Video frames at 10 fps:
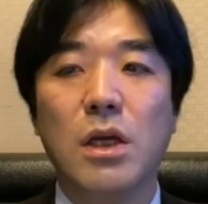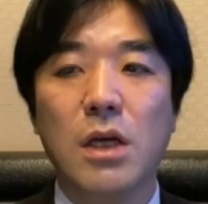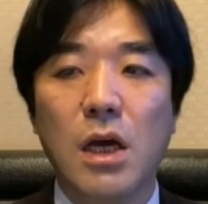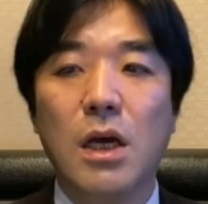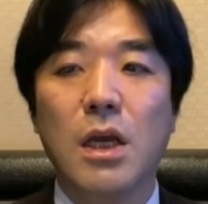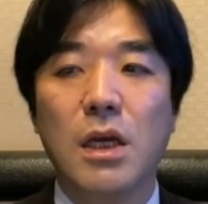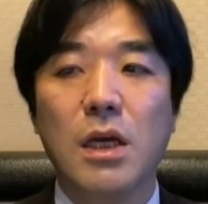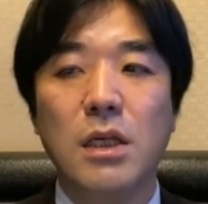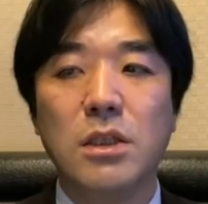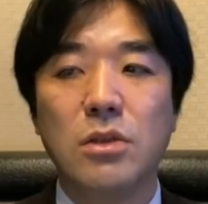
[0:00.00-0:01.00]
が、
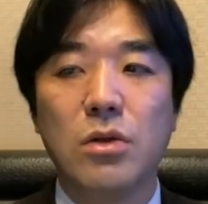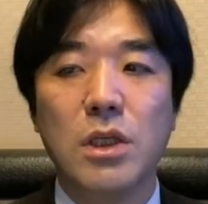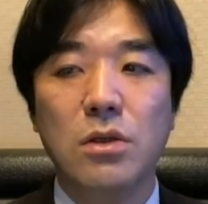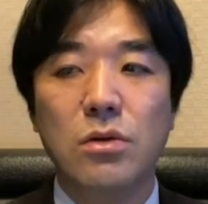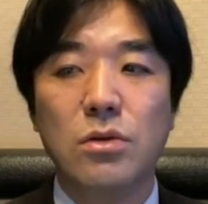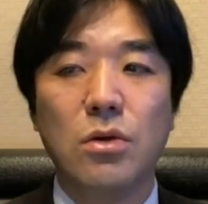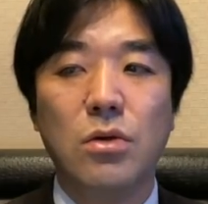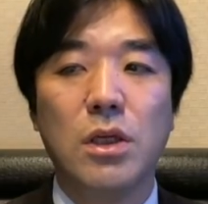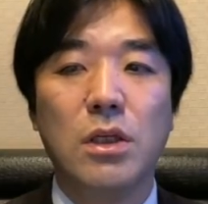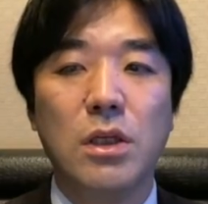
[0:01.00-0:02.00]
外資の金融
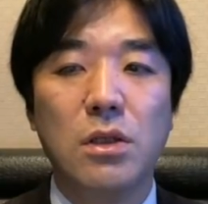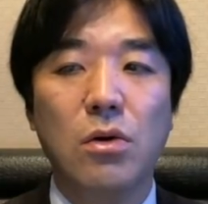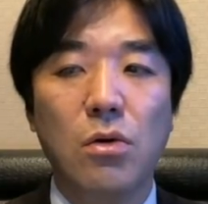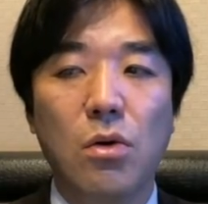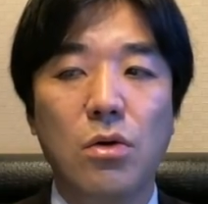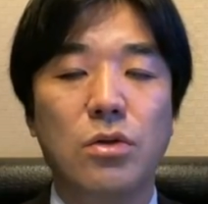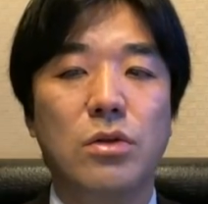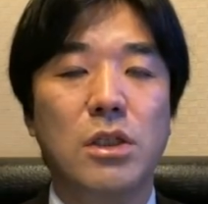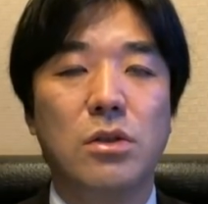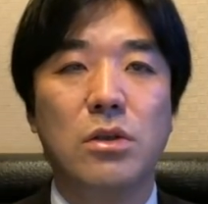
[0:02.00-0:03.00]
商品の購
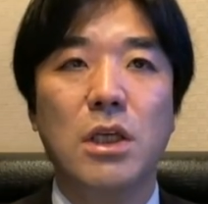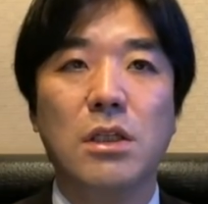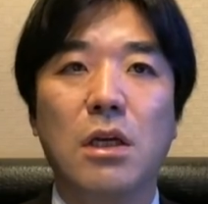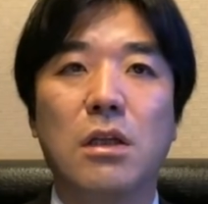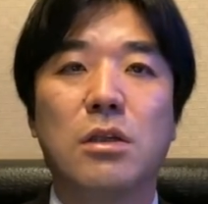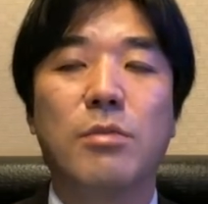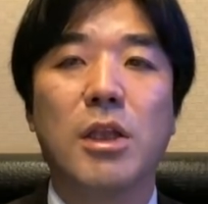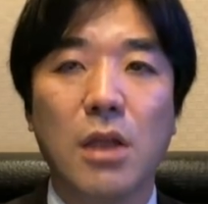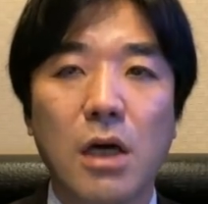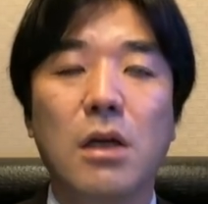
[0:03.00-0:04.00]
入に費やされてし
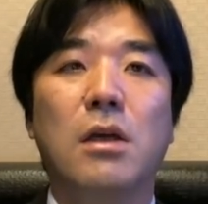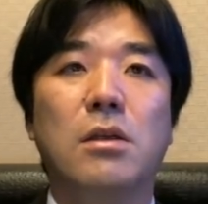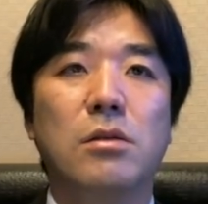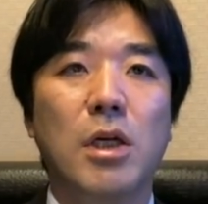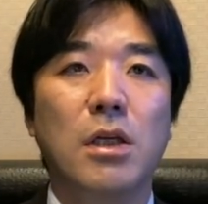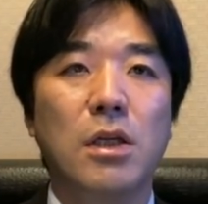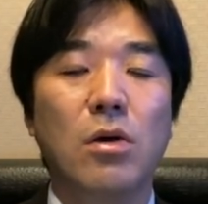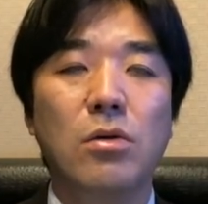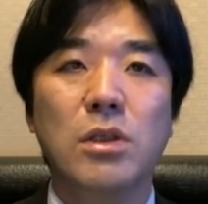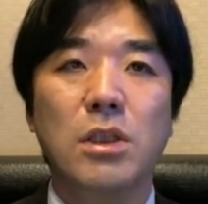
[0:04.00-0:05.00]
まった。つまり日
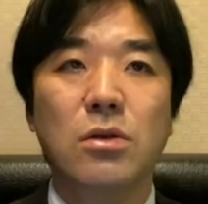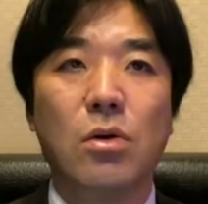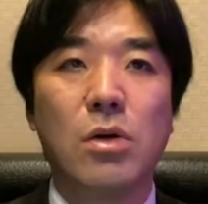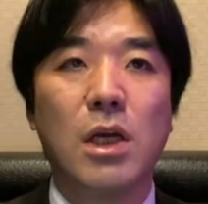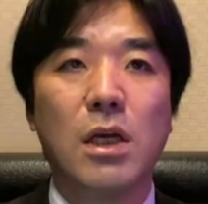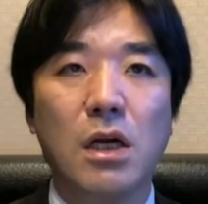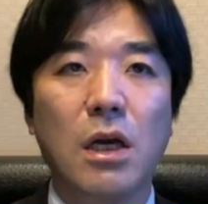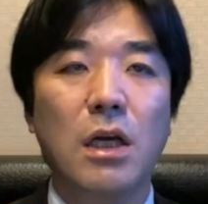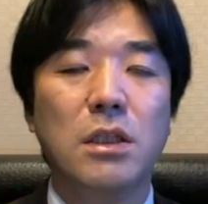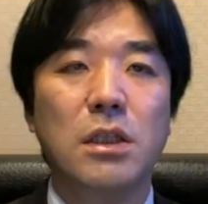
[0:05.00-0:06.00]
本人のお金が
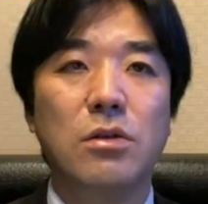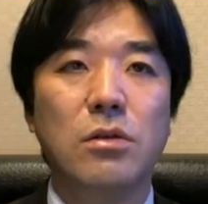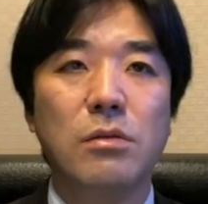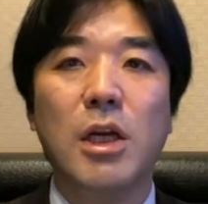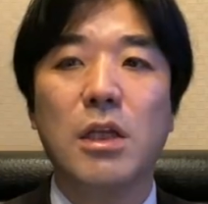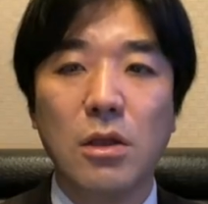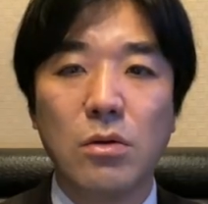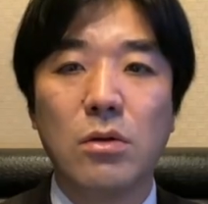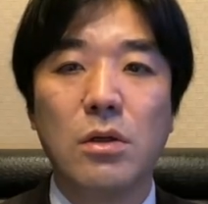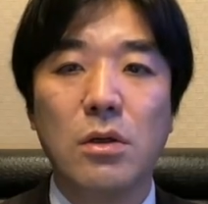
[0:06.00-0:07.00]
外資に盗まれた
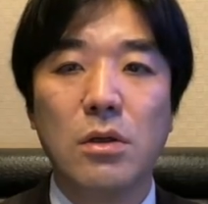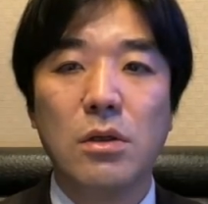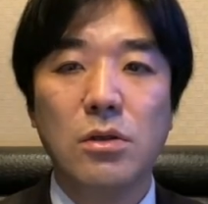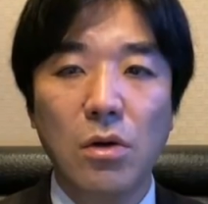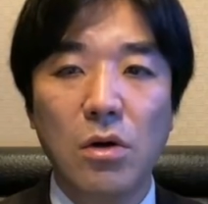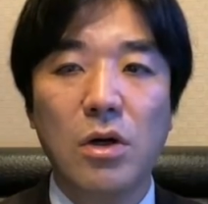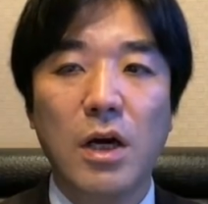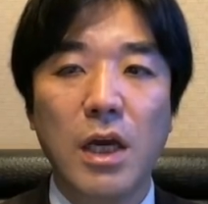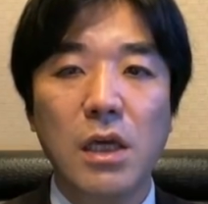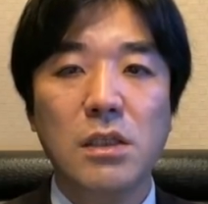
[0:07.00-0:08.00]
と、そ
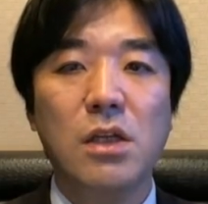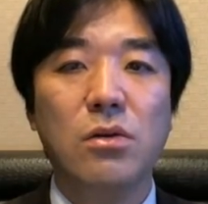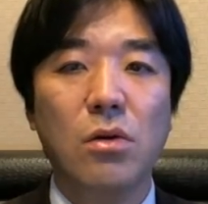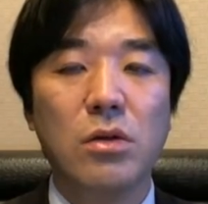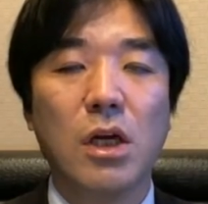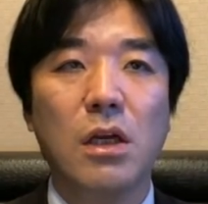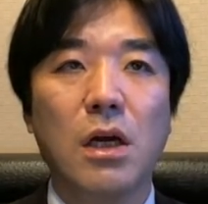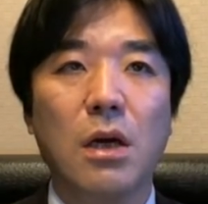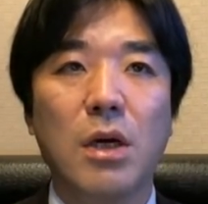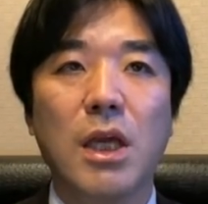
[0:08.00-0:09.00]
のエージェントを竹
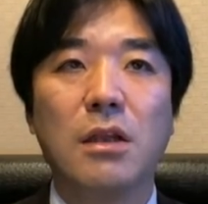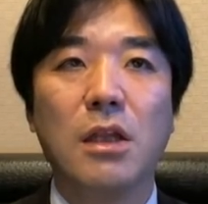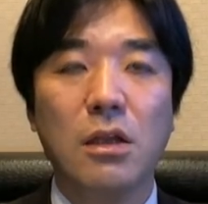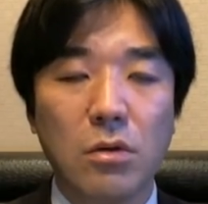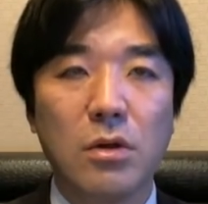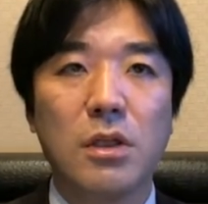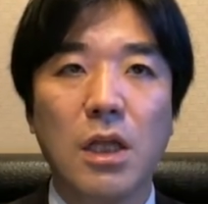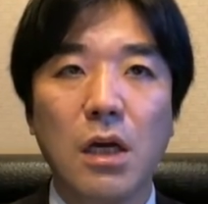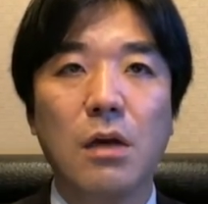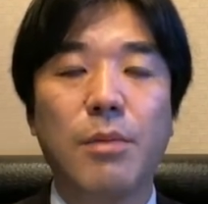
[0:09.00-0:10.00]
中はやったと。
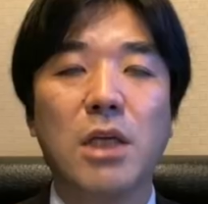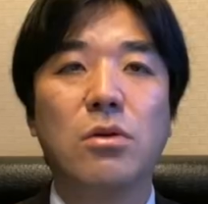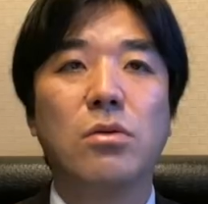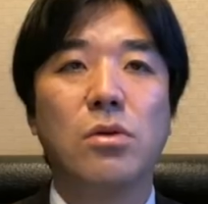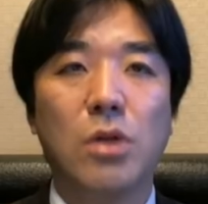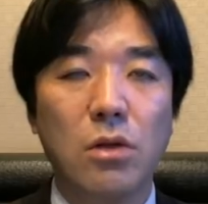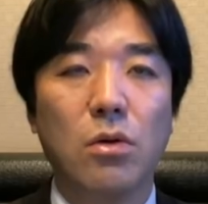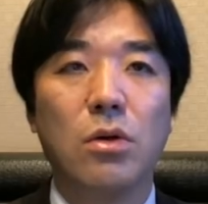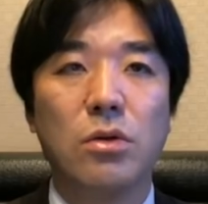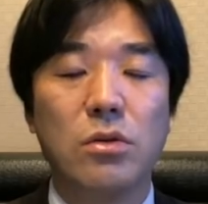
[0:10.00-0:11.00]
だから売国奴だ
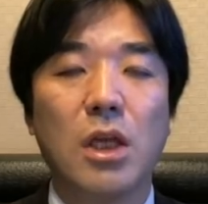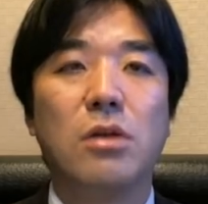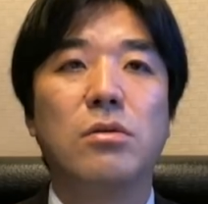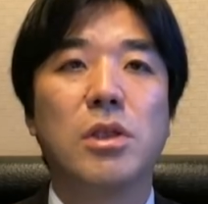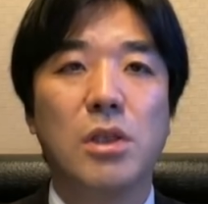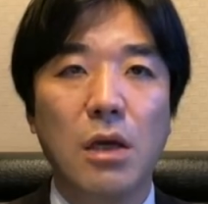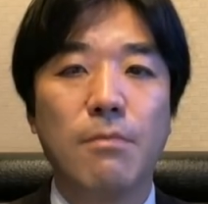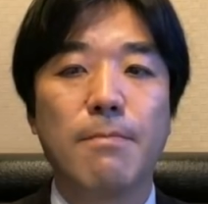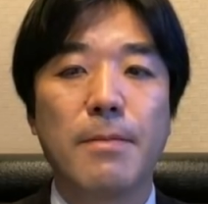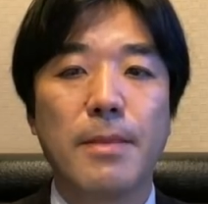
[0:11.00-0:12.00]
と言っているんです
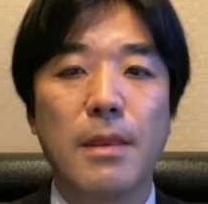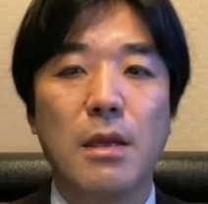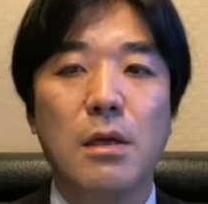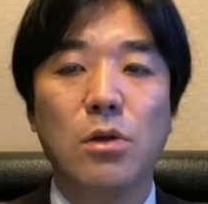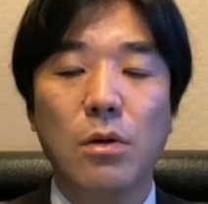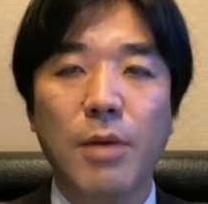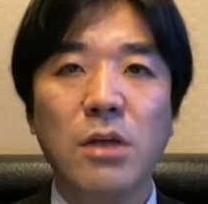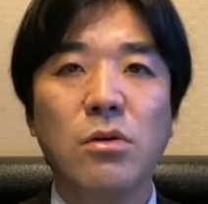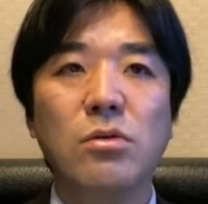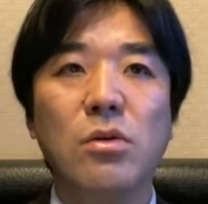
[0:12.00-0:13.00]
ね。その
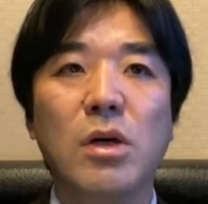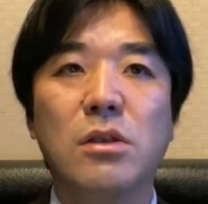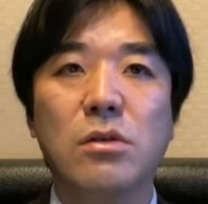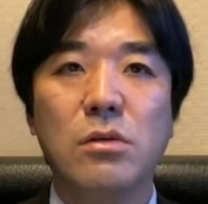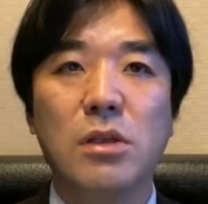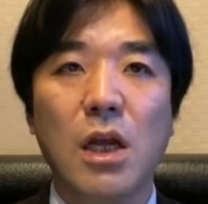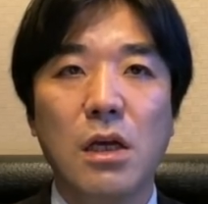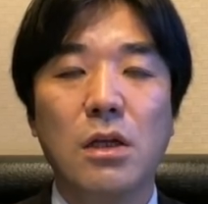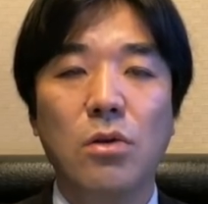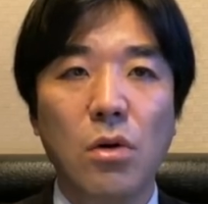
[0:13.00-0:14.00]
売国奴が作っ
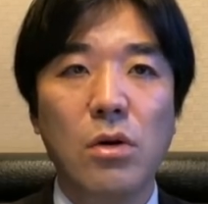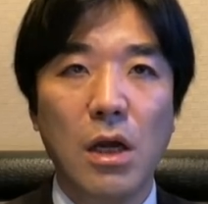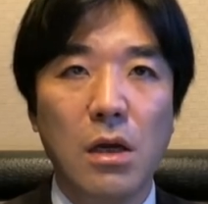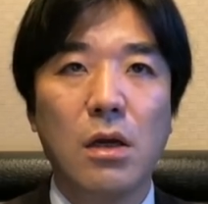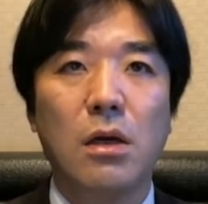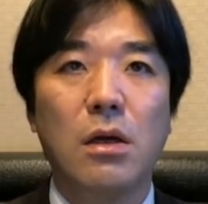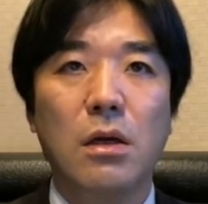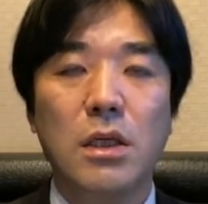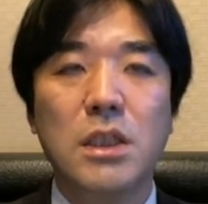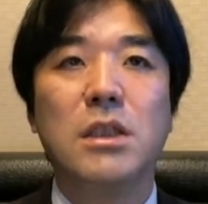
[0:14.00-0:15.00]
た党が
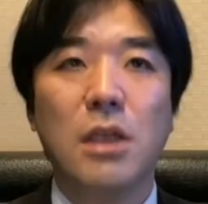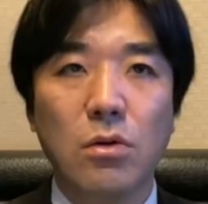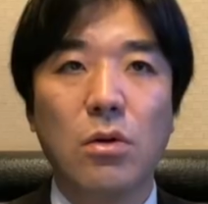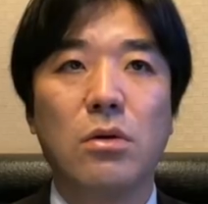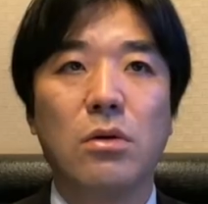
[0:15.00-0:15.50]
維新だと、